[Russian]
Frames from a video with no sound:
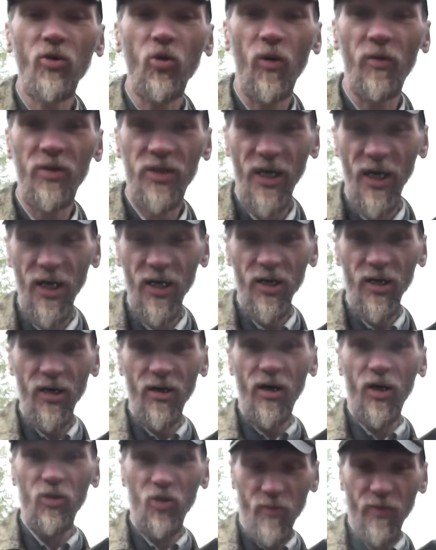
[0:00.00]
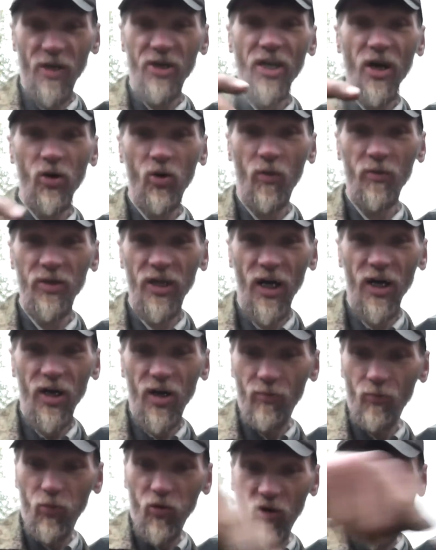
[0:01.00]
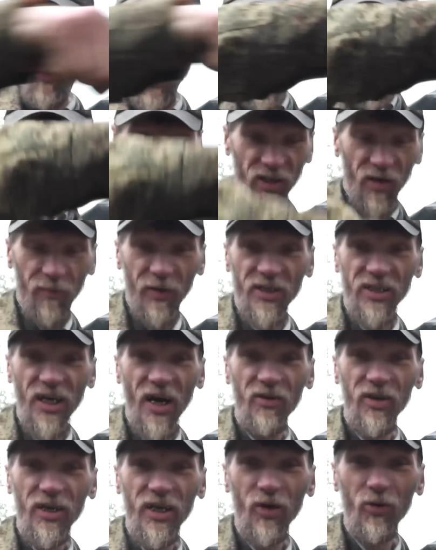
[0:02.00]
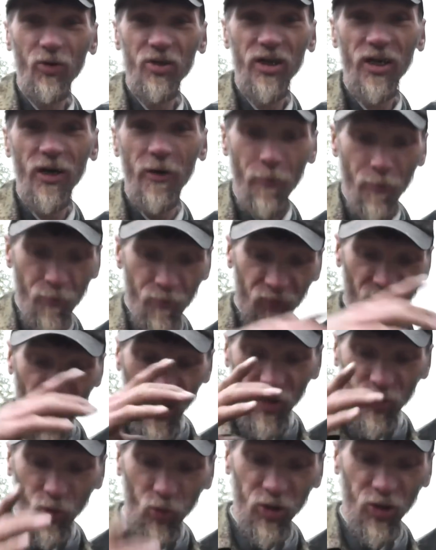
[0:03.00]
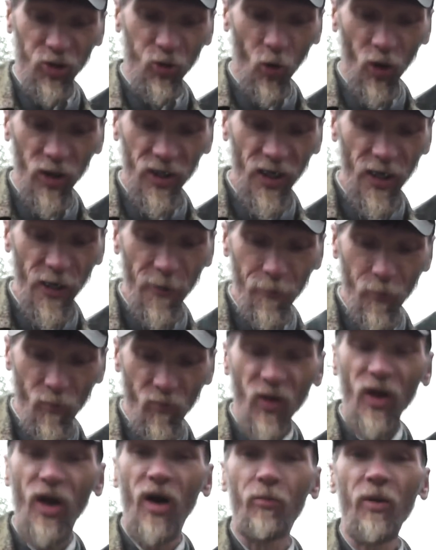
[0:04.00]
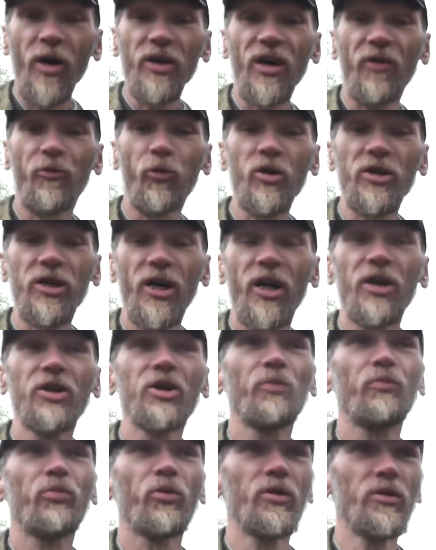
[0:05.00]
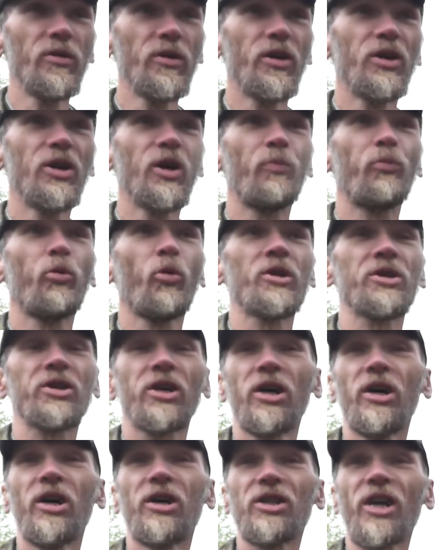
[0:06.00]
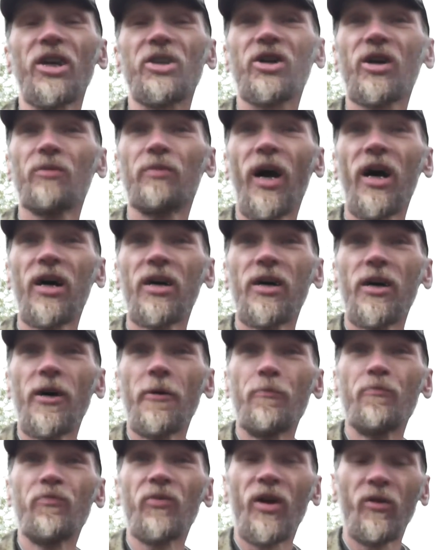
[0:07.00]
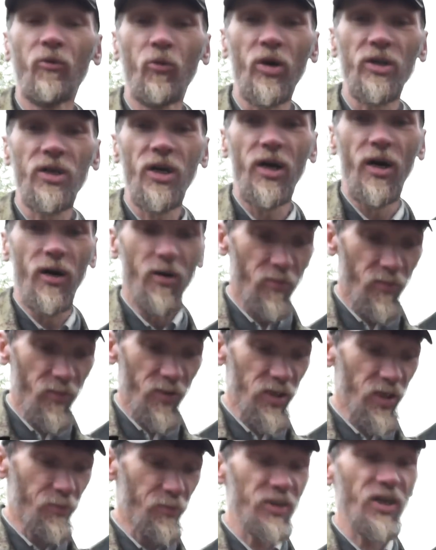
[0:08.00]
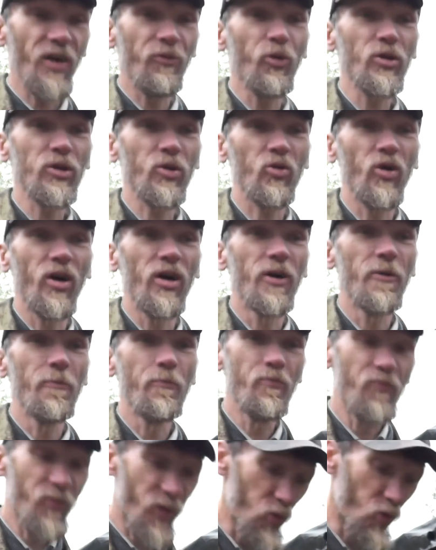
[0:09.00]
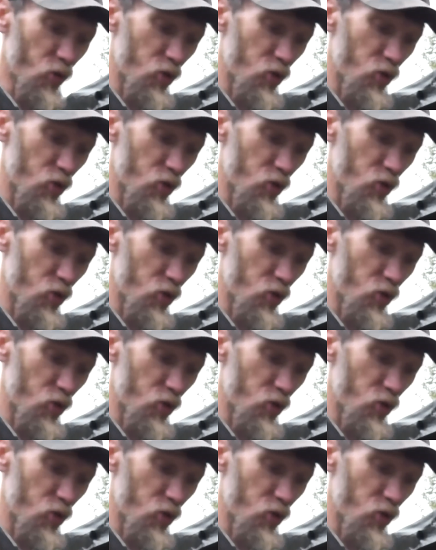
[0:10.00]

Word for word: комната. Она же большая комната. Букву П сюда поставили, короче. Тут елка магнитофон стоял яп японский, Ташиба. Вот. И магнитофон такой, ну